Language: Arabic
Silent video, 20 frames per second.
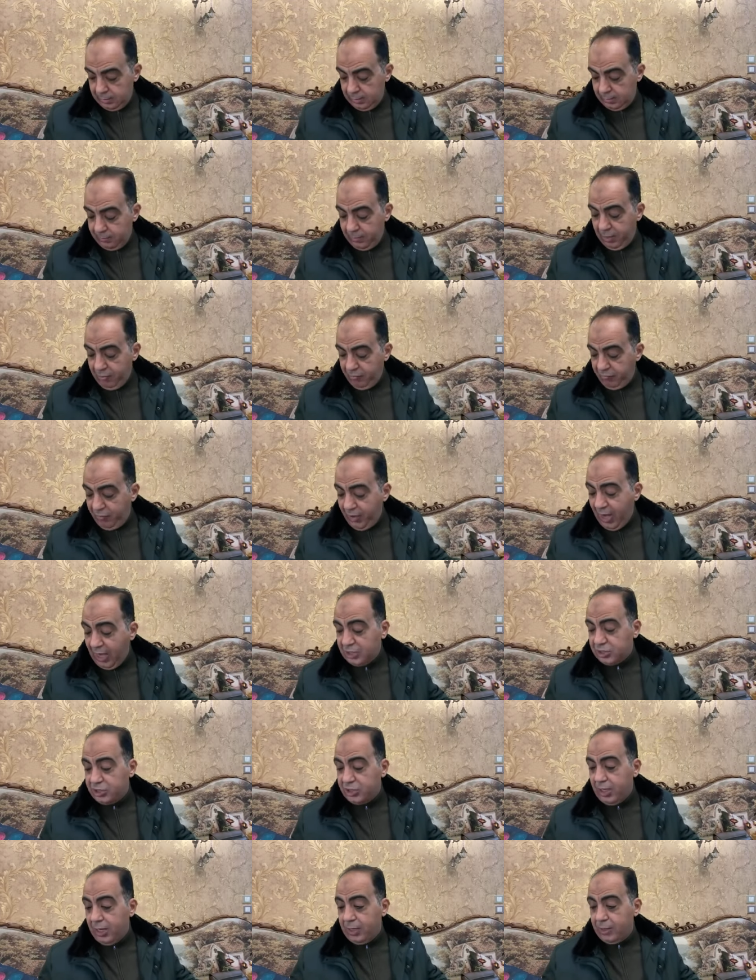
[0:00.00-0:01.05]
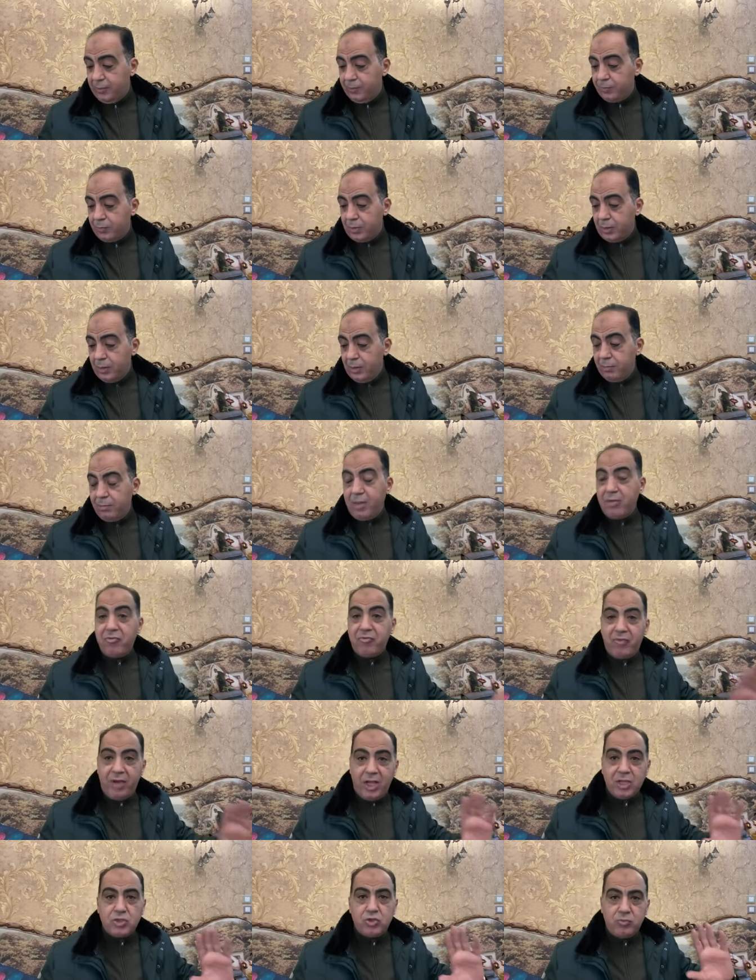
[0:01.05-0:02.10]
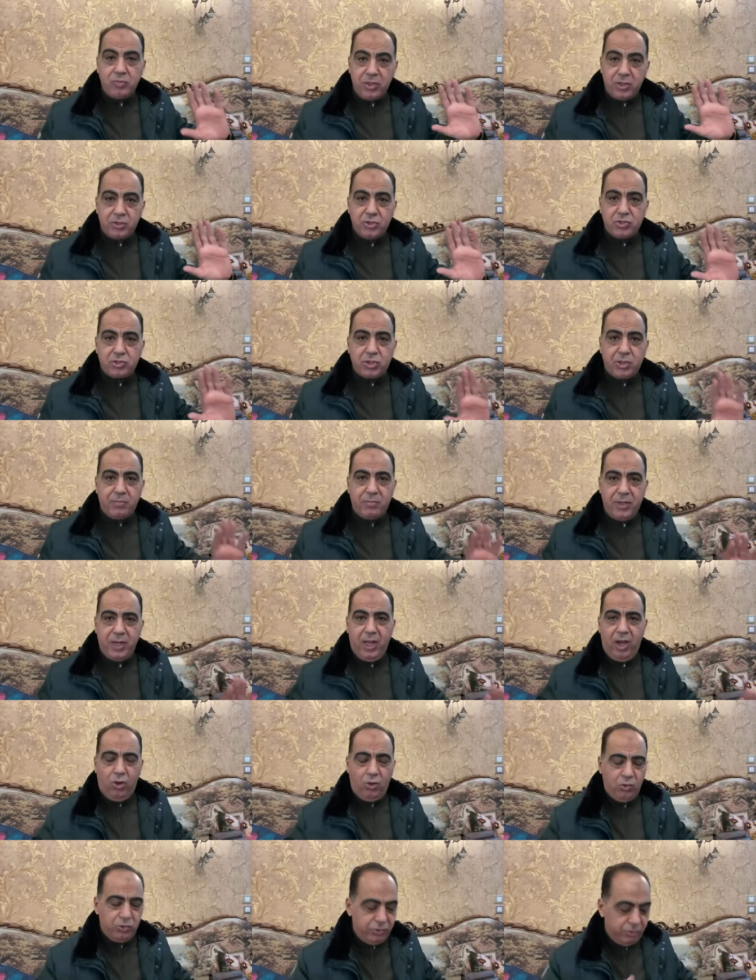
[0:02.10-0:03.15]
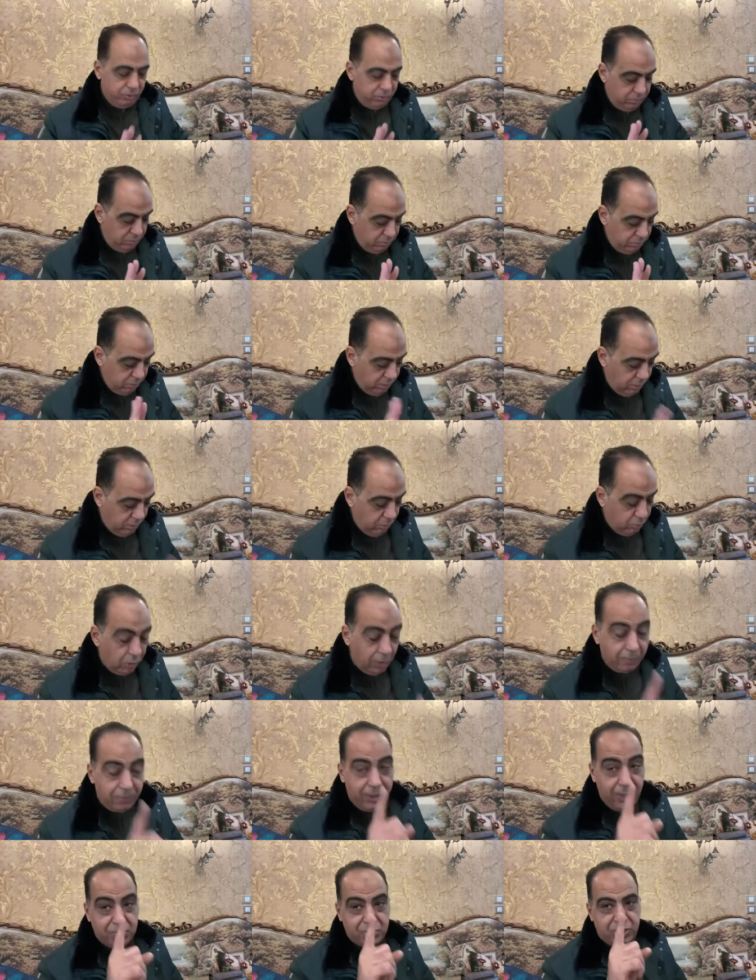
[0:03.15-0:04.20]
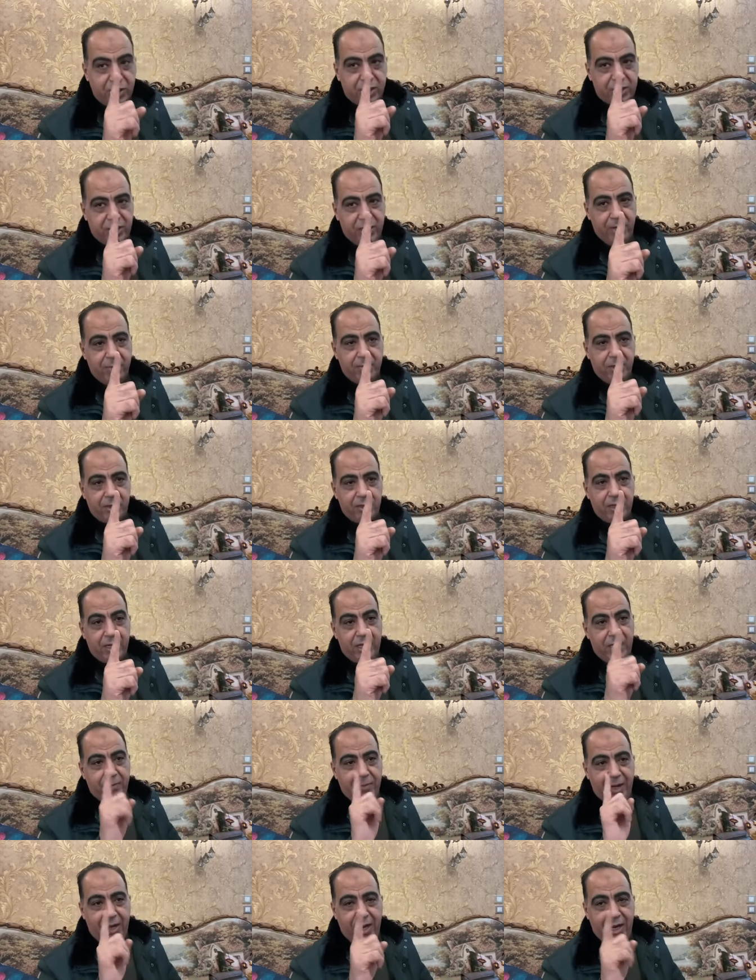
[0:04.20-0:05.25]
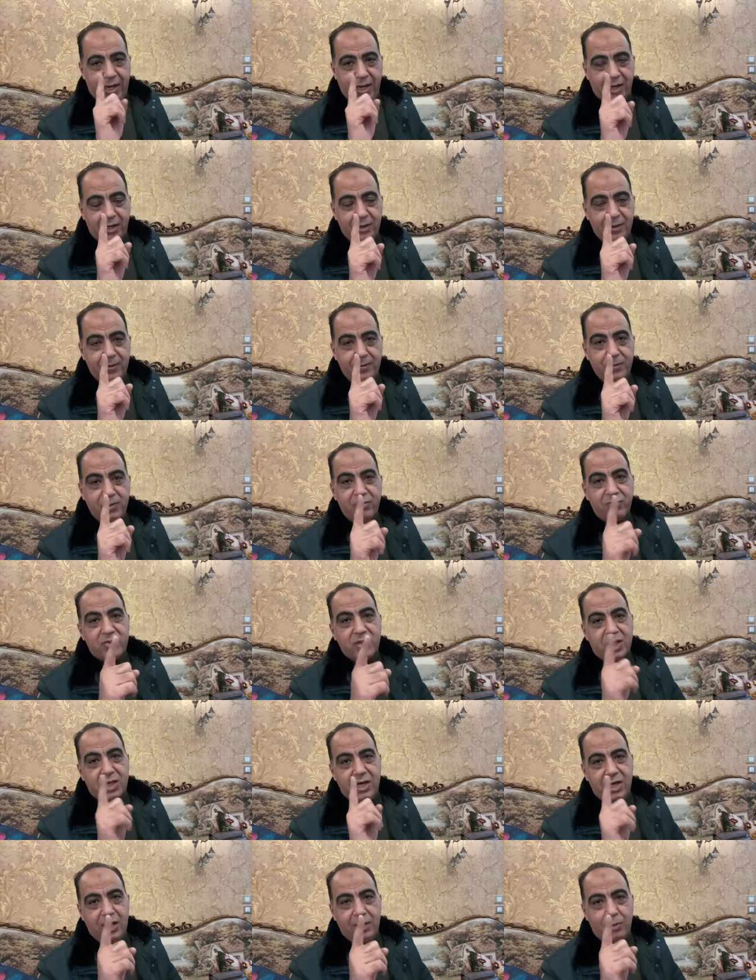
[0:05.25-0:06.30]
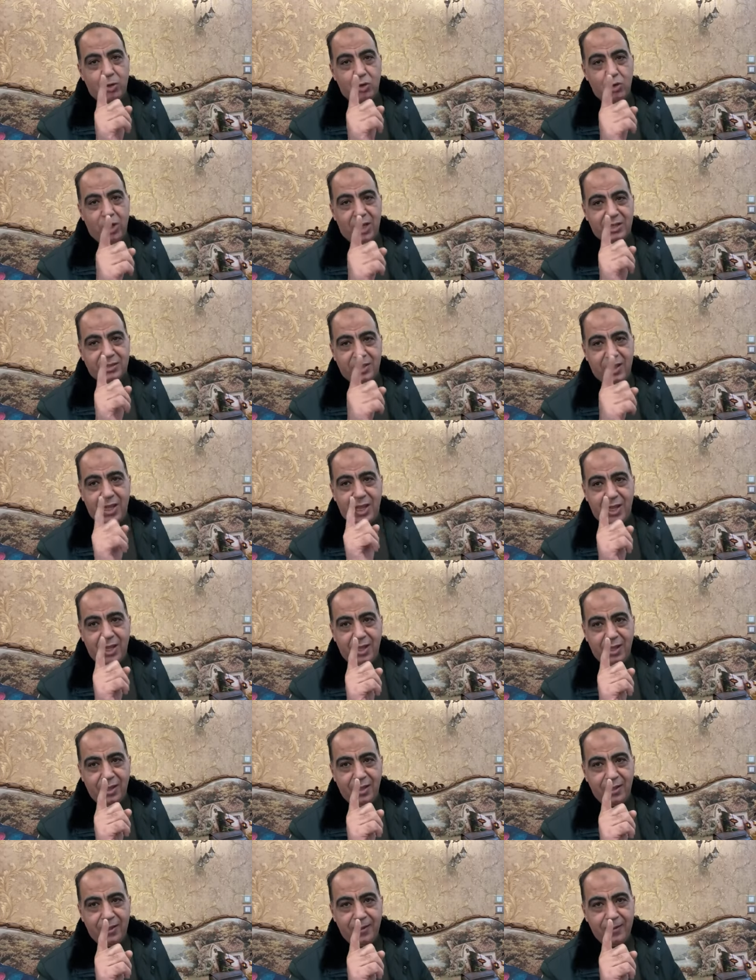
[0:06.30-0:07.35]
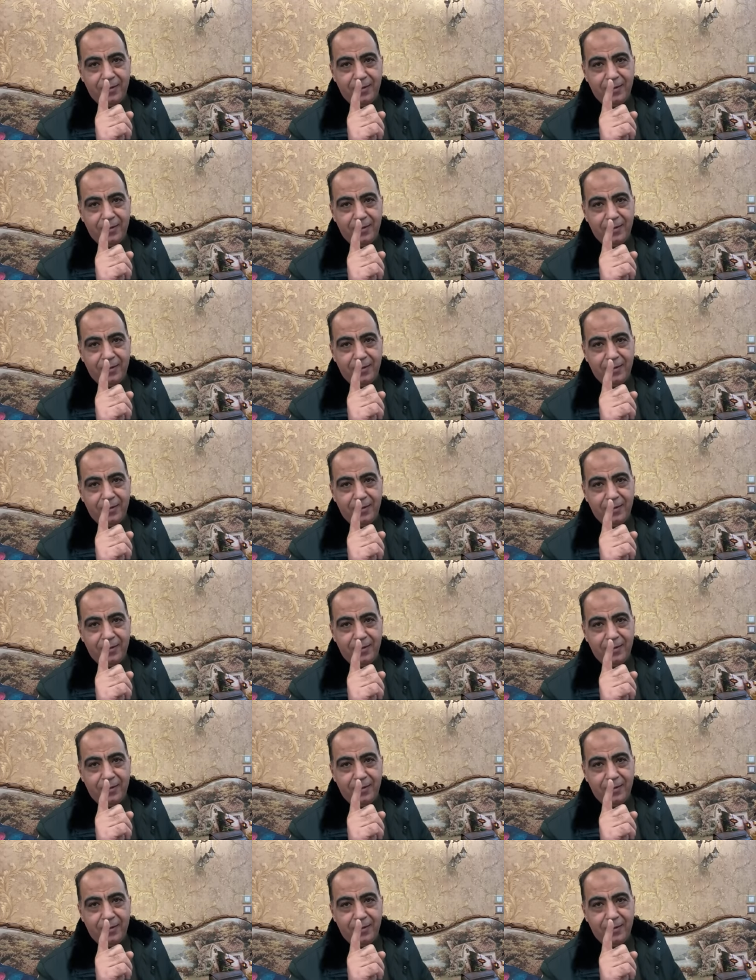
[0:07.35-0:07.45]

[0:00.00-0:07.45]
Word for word: ما ينفعش يعني ما ينفعش وما يرضوش ربنا يعود اه وربنا مش هيكرمك خلي بالك افتكر اللي انا بقول لك ده